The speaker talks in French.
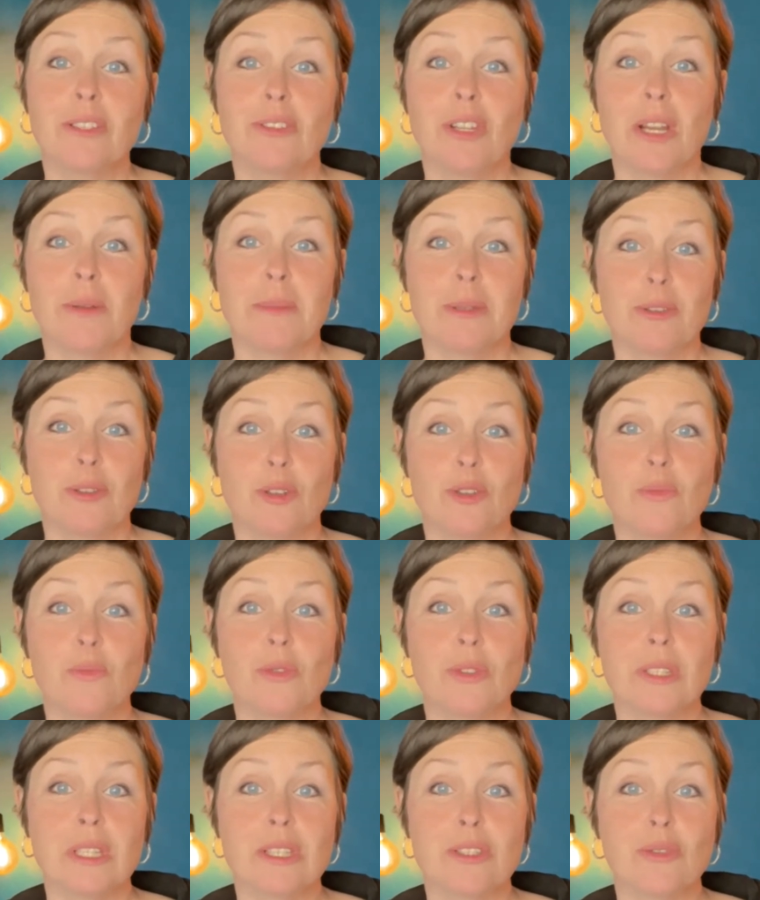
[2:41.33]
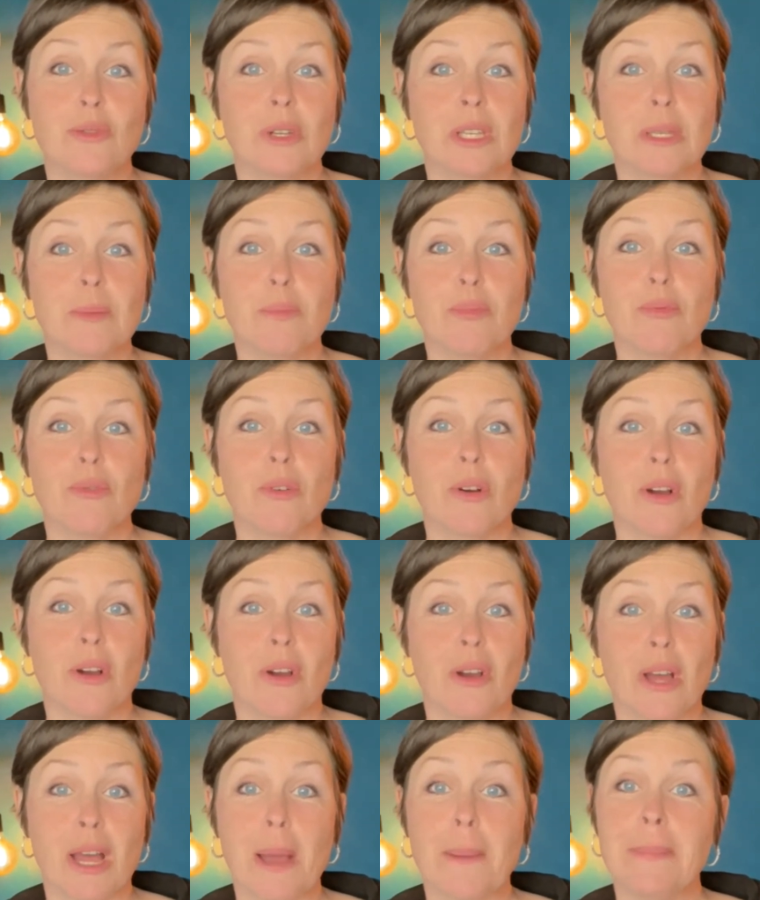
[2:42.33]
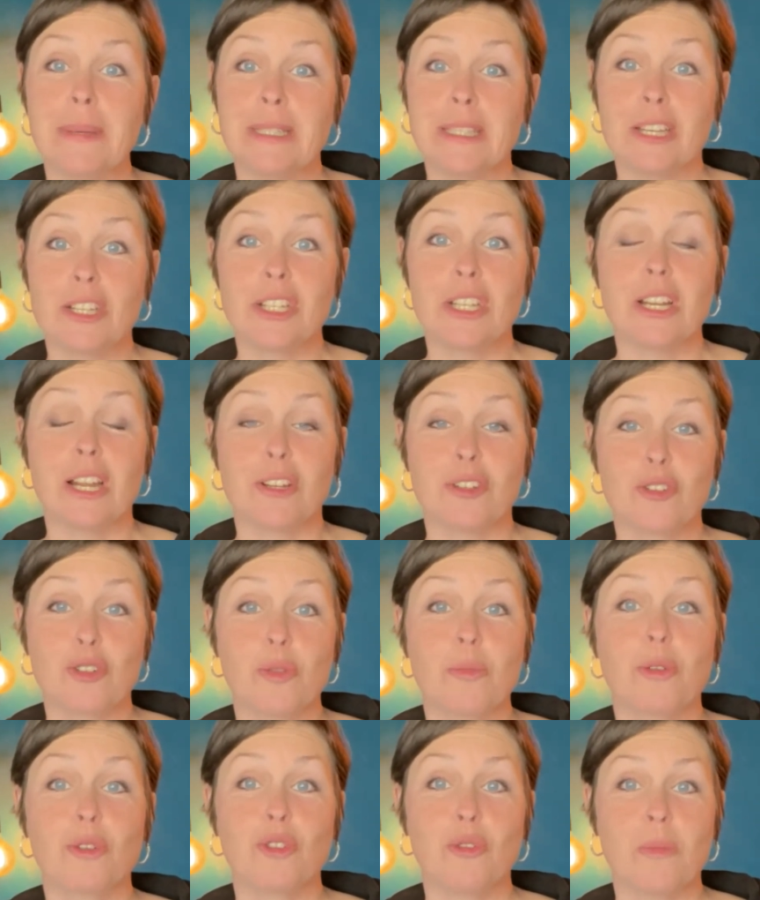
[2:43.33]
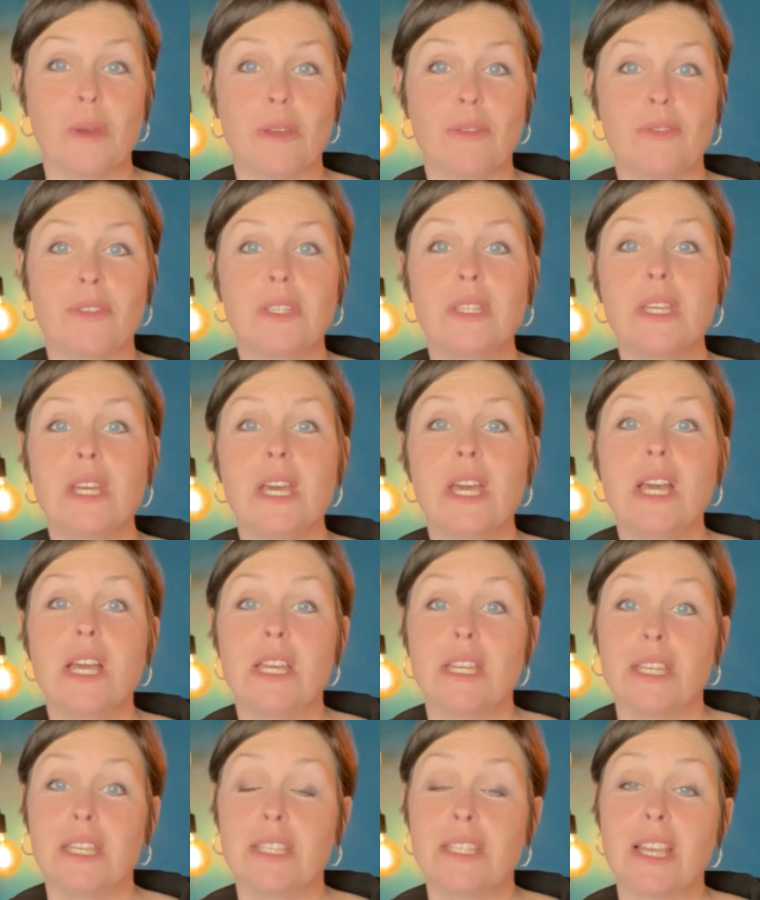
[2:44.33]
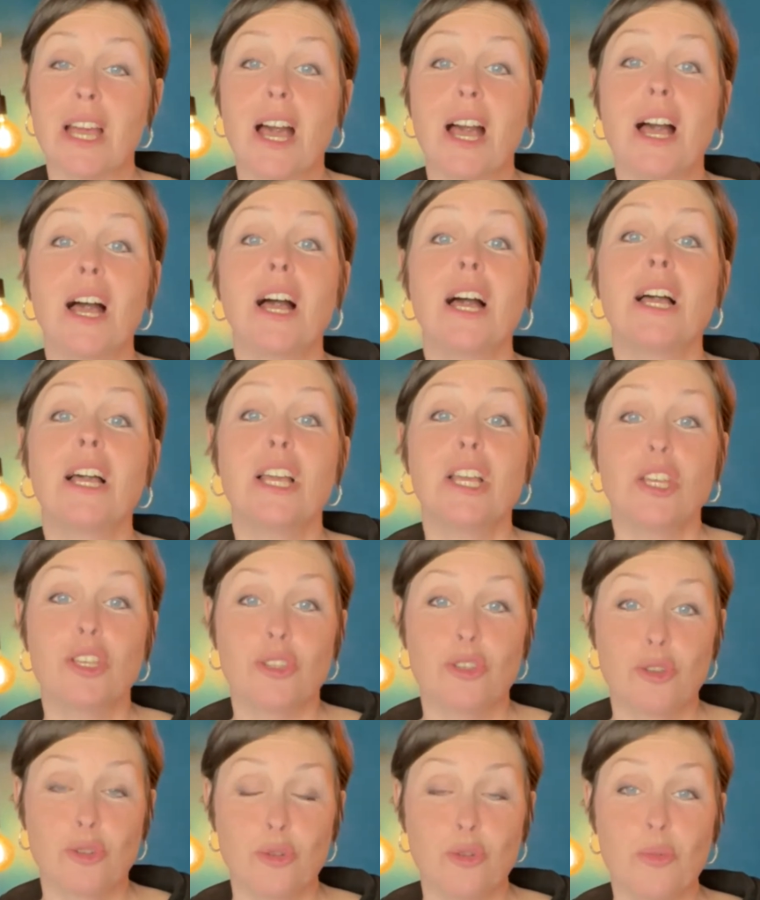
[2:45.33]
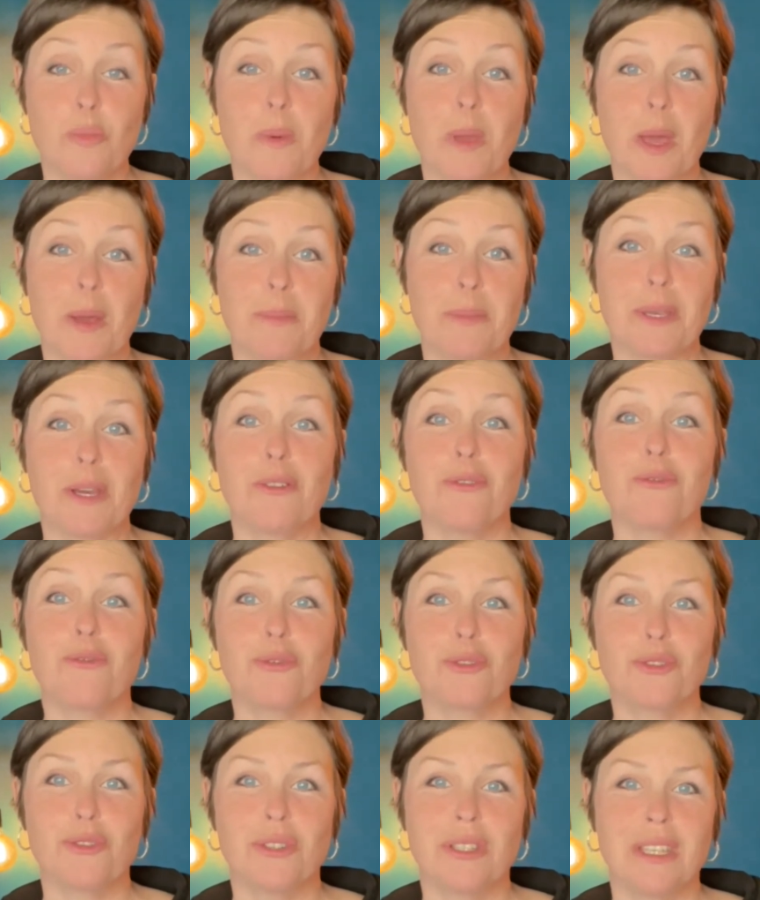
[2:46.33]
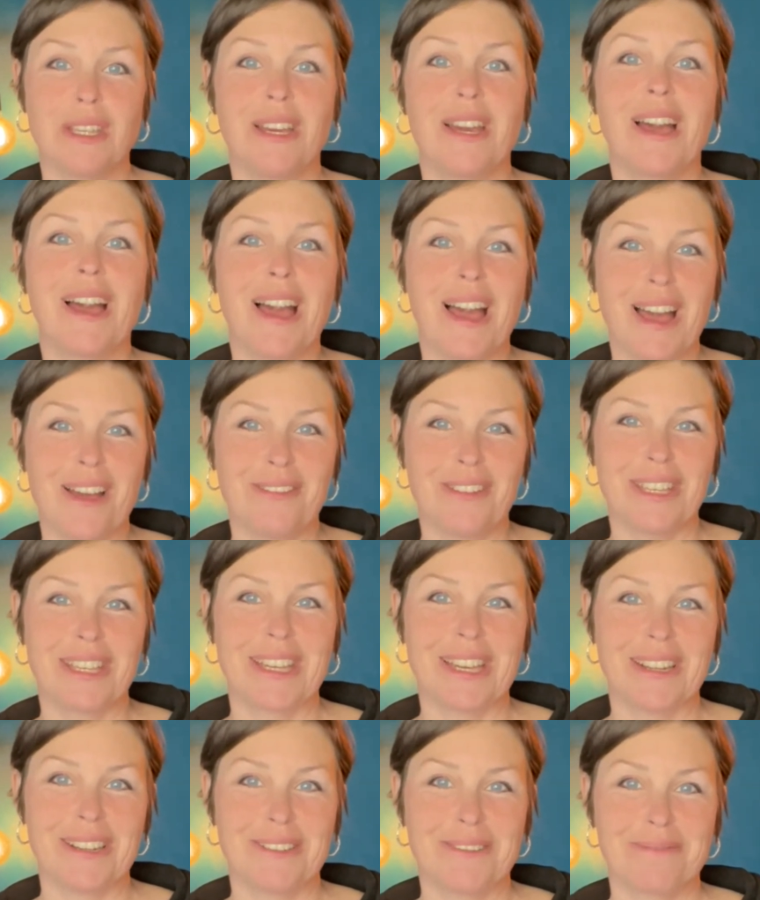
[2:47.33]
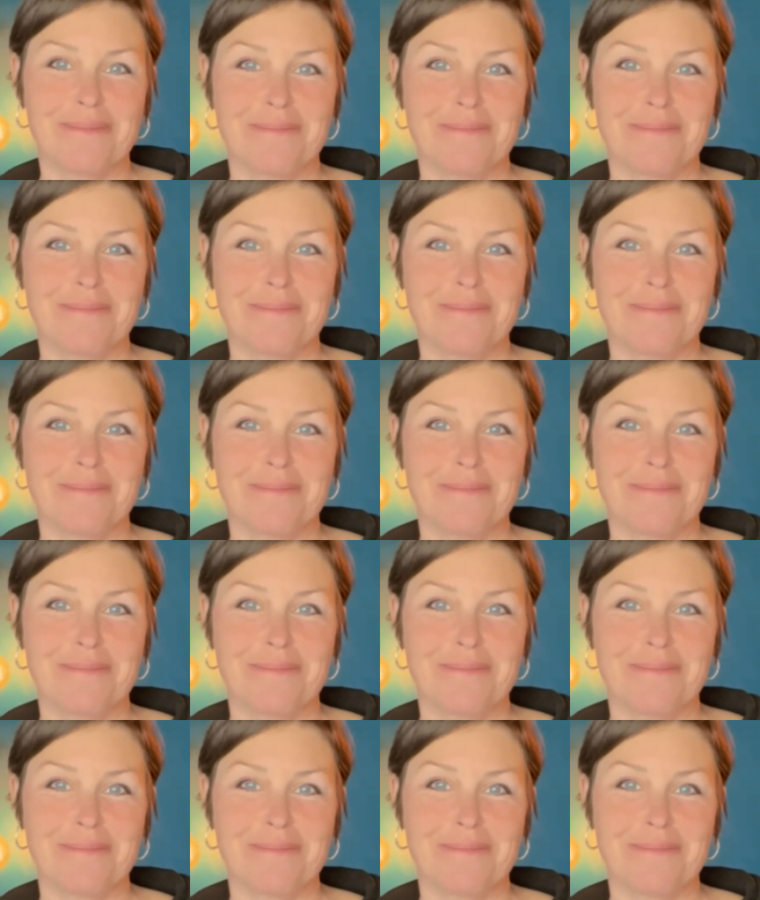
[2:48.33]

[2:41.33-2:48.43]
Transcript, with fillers: de la méthode Montessori pour euh, aménager la chambre de ma fille et ça a super bien fonctionné avec elle.